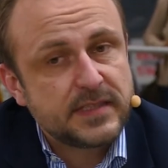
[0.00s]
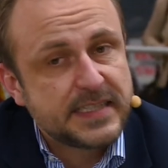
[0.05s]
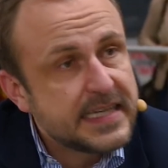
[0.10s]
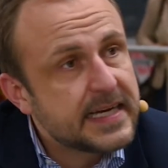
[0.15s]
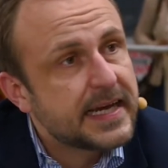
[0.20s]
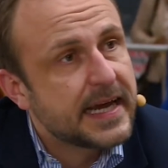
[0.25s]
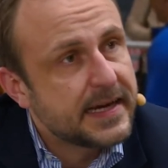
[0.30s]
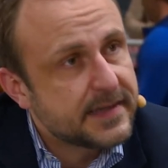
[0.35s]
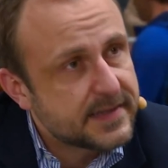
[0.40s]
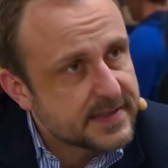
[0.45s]
die
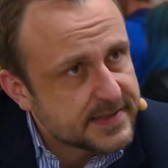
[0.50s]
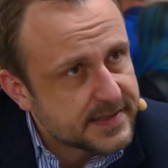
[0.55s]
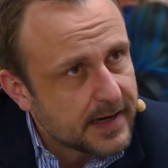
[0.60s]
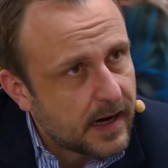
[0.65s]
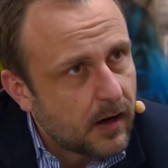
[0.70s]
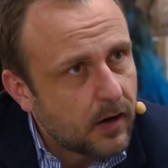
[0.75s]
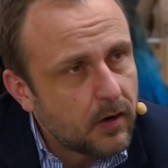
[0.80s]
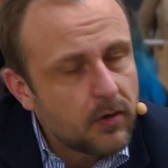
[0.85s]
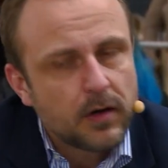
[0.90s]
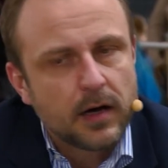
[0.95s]
geht es
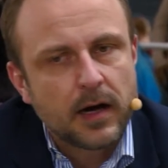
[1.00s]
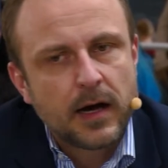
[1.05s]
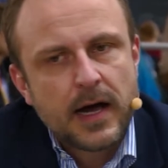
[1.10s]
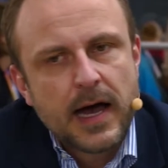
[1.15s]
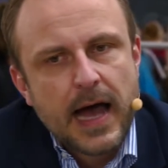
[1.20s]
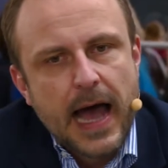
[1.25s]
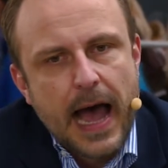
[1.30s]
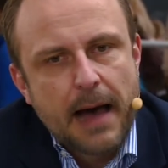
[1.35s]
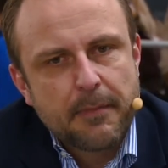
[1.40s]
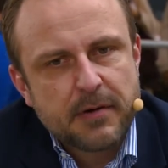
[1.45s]
auch.
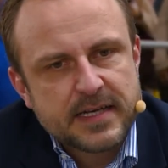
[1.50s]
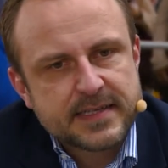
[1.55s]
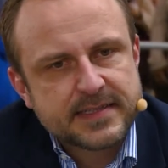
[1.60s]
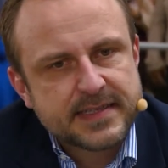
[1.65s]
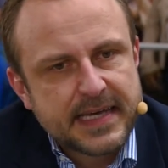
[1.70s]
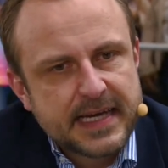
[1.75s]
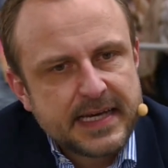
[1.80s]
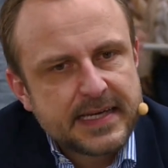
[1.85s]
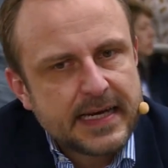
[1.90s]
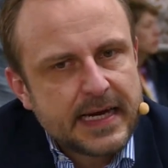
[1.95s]
Aber
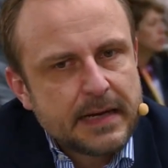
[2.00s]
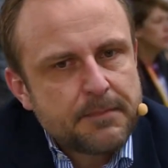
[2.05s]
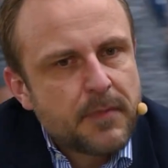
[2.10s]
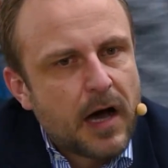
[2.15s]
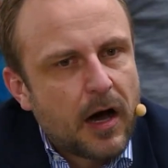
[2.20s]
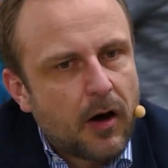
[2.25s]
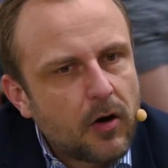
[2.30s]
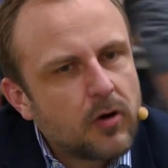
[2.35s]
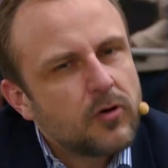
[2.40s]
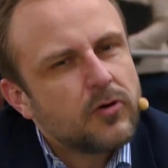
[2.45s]
es geht eben
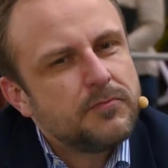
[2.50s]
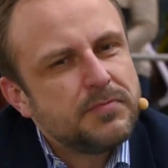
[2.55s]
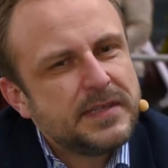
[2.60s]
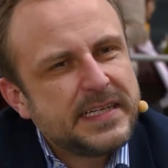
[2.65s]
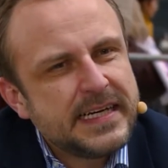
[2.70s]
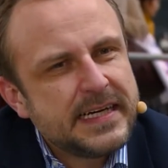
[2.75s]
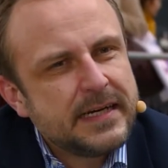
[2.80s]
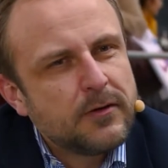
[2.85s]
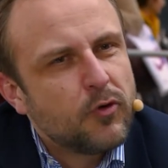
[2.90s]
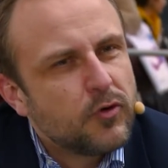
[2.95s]
auch um
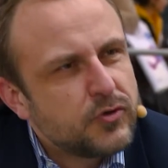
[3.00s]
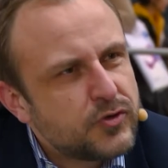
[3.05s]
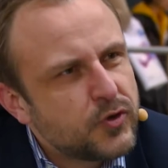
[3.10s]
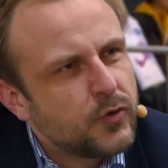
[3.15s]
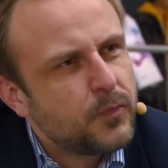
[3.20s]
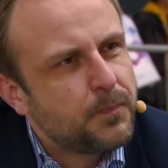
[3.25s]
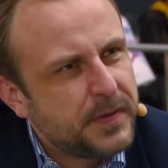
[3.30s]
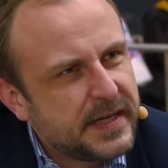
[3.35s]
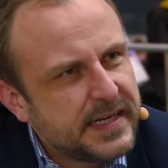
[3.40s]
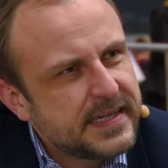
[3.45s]
die
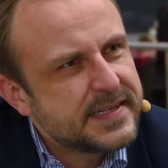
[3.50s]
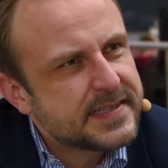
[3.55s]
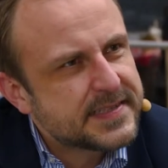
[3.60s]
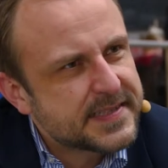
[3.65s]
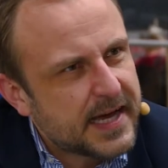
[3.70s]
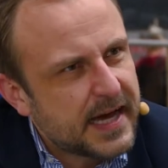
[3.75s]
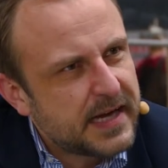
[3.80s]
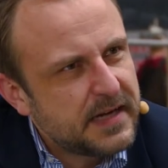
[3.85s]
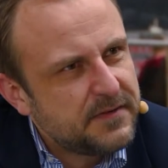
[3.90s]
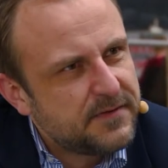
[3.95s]
Utopie
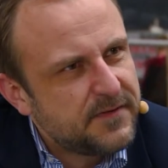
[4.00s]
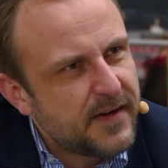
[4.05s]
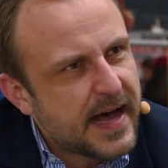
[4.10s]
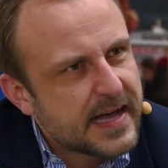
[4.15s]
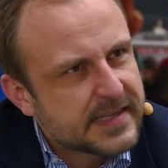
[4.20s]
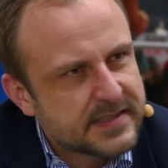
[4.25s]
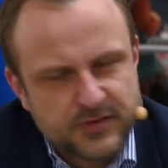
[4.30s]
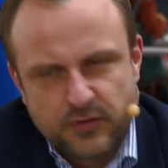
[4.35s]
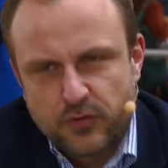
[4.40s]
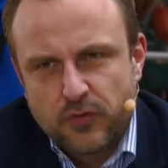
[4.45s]
des
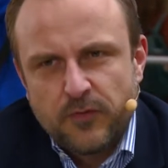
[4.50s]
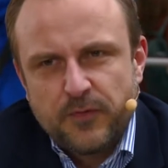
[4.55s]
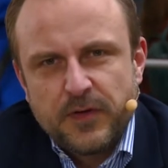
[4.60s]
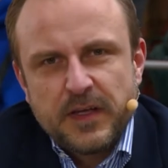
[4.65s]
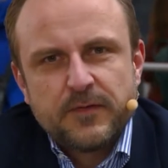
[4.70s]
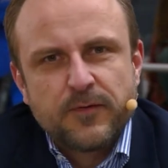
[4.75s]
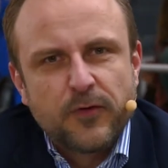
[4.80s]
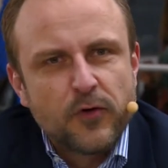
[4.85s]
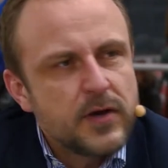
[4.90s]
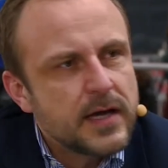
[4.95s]
Kalifats und
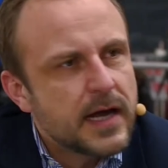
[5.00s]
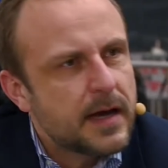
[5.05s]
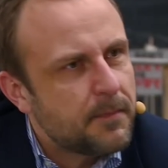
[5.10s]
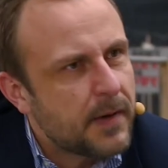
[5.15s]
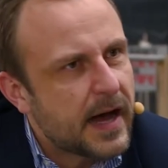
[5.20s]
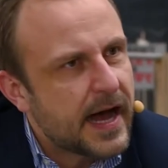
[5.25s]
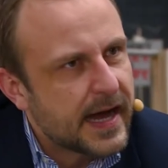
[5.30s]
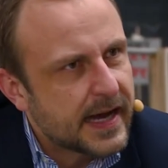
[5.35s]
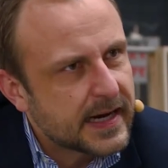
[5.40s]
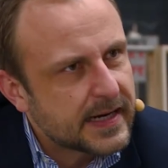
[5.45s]
wie
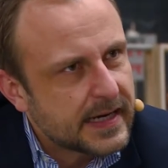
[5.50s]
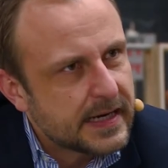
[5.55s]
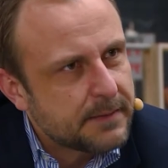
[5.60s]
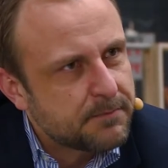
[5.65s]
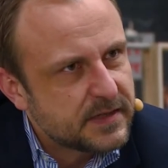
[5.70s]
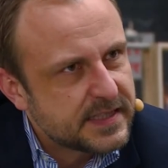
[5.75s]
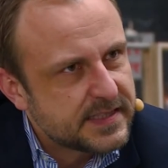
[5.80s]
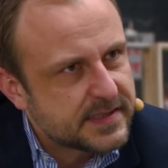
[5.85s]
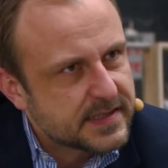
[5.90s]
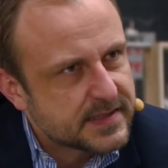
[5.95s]
wunderbar
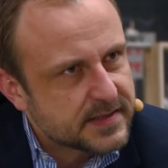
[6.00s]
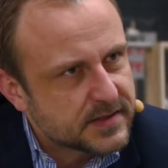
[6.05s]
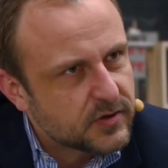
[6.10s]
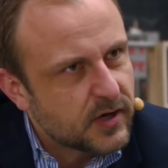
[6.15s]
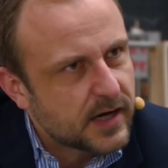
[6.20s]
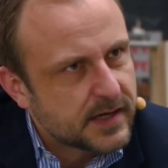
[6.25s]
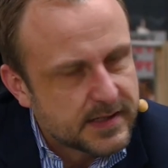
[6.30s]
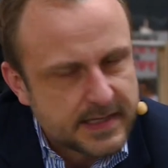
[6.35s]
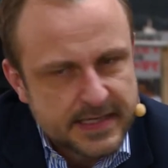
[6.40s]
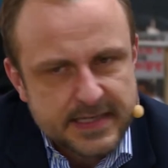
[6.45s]
angeblich das
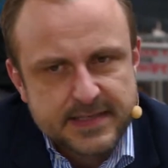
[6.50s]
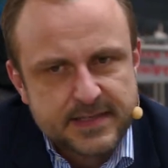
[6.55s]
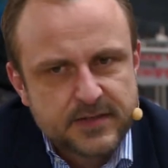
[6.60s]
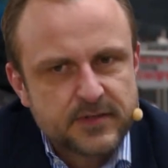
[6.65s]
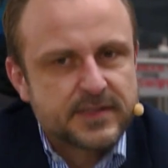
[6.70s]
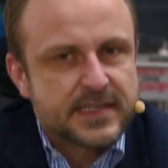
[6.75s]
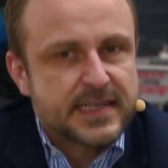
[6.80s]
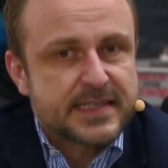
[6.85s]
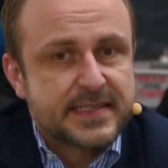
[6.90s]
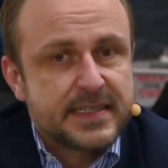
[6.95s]
dort ist
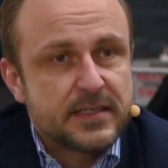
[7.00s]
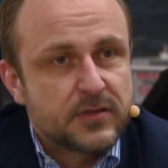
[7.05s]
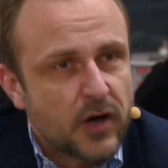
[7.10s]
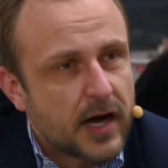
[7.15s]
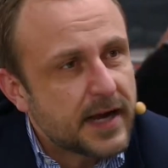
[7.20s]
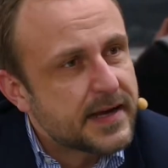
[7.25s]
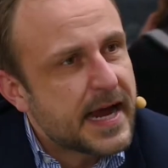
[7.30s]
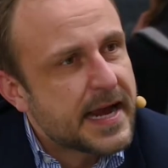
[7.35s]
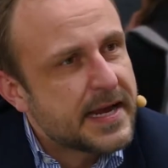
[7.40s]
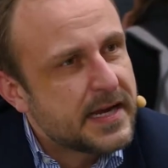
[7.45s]
und dass die
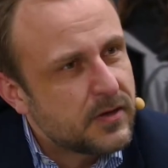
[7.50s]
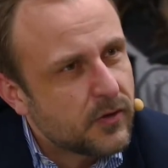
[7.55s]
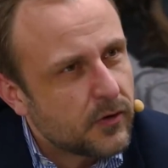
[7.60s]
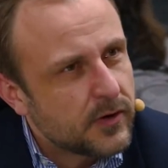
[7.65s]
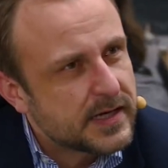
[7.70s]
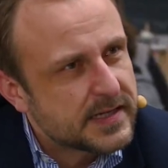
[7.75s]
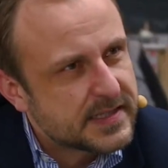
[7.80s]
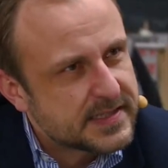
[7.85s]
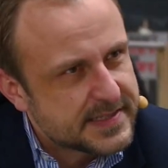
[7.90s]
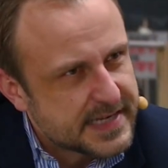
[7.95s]
dort eine
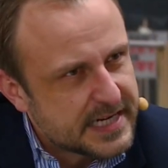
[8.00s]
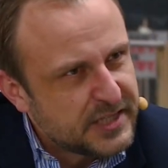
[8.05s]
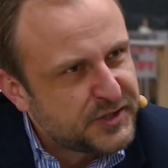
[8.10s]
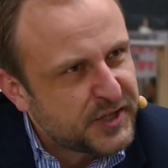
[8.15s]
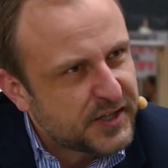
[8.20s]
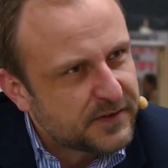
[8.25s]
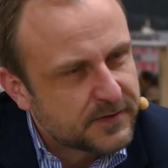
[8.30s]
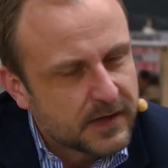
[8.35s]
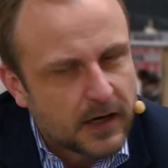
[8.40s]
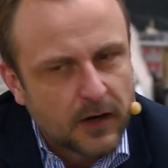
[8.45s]
neue
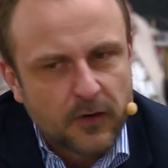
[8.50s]
Gesellschaft